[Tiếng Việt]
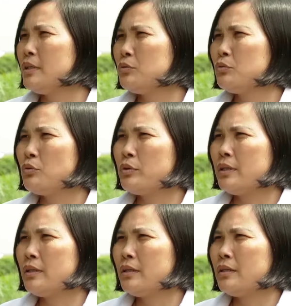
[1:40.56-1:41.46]
Thì chúng
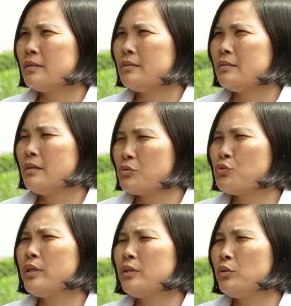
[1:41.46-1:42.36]
tôi thường
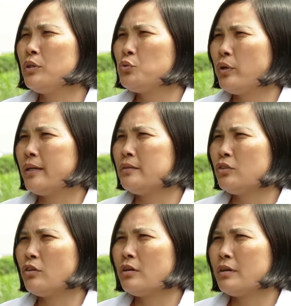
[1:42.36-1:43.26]
xuyên tuyên
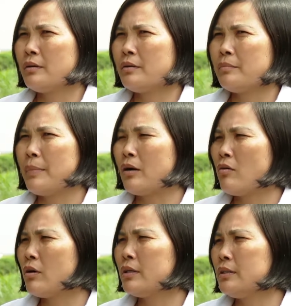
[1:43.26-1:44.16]
truyền cho bà
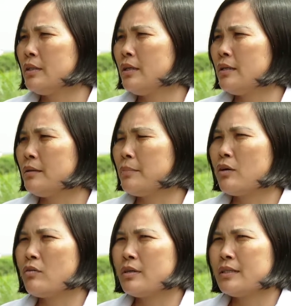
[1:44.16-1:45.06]
con, nhất là
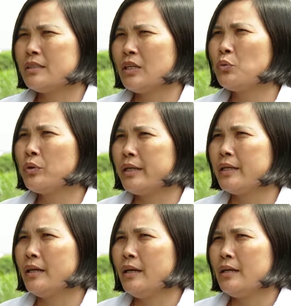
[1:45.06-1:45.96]
bà con chăn nuôi
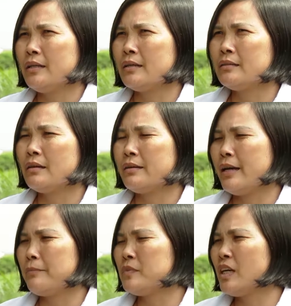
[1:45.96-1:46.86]
này, thì cái thời
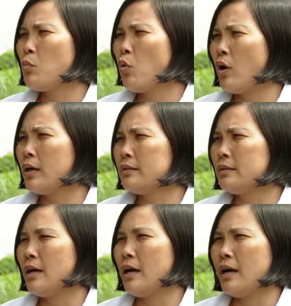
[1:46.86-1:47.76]
điểm giao mùa
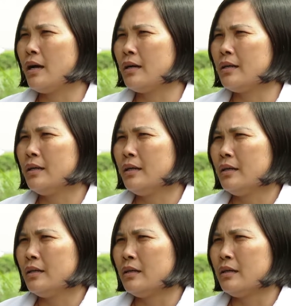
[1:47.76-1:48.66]
tức là
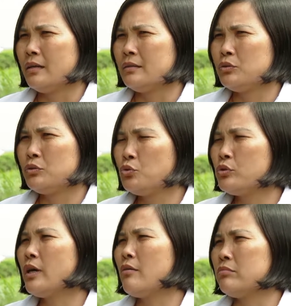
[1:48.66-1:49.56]
Ờ,
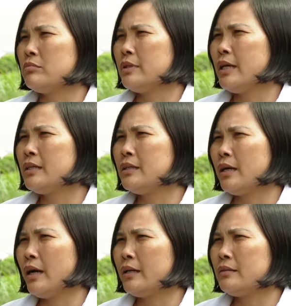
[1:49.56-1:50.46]
chú trọng
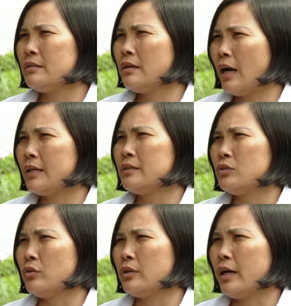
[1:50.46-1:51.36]
đến cái thức
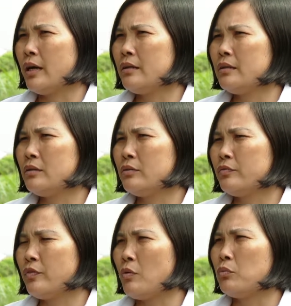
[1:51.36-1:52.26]
ăn rồi cái
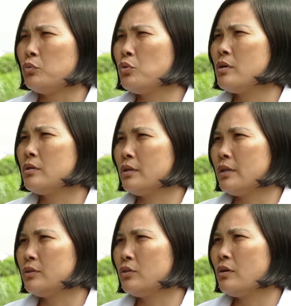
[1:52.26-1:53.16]
phòng thuốc
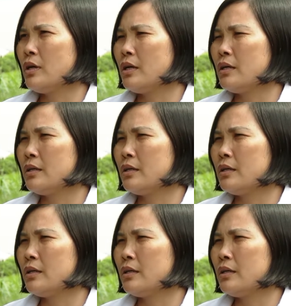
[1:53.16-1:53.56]
để cho